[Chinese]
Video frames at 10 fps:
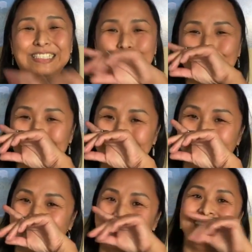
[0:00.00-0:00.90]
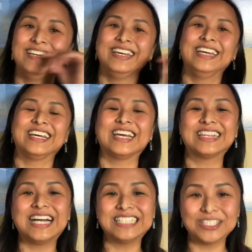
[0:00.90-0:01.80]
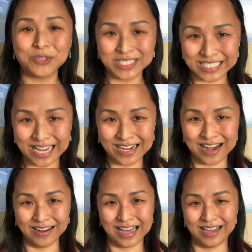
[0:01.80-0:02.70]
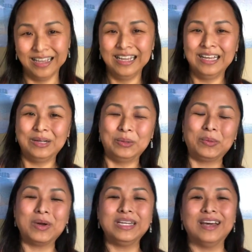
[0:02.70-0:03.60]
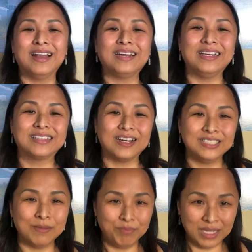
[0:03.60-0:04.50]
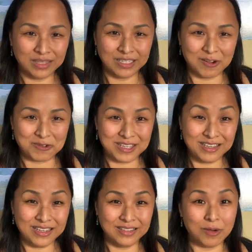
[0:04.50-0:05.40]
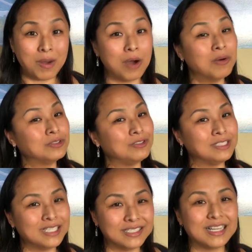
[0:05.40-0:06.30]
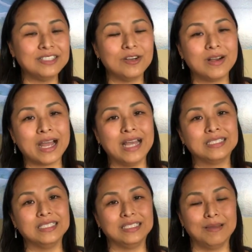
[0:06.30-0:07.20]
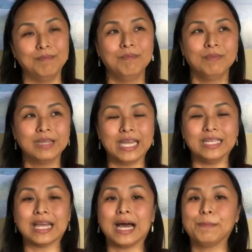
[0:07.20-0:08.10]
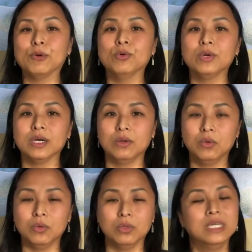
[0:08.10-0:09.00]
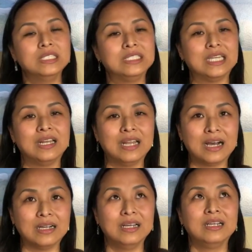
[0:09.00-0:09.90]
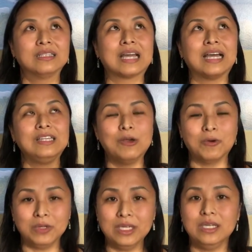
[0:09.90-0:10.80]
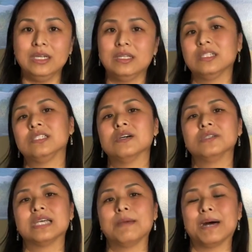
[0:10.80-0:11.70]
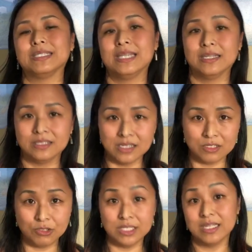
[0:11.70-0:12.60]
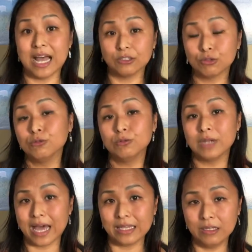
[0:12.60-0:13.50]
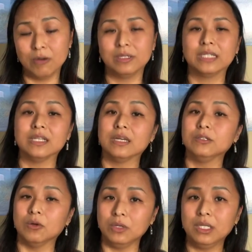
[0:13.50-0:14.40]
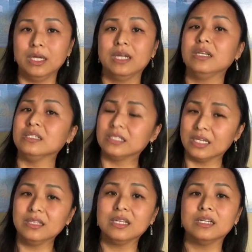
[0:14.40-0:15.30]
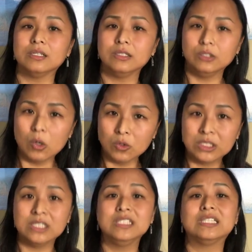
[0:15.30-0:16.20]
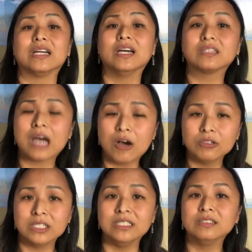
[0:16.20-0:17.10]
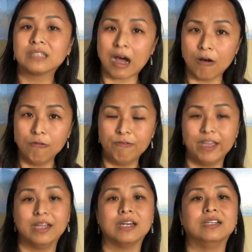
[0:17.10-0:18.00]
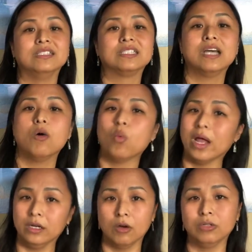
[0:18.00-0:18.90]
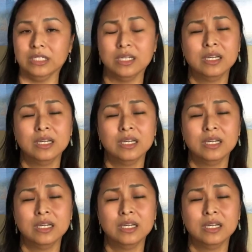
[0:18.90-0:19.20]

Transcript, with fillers: 所以。给大家做个参考啦。如果你要让你的道歉变得有意义的话，或许现在就要开始先给他铺个路，先让他有意义的时候再把这样子的字拿出来用。那等到有一天你真的有心想要掏心掏肺，可能是要挽留你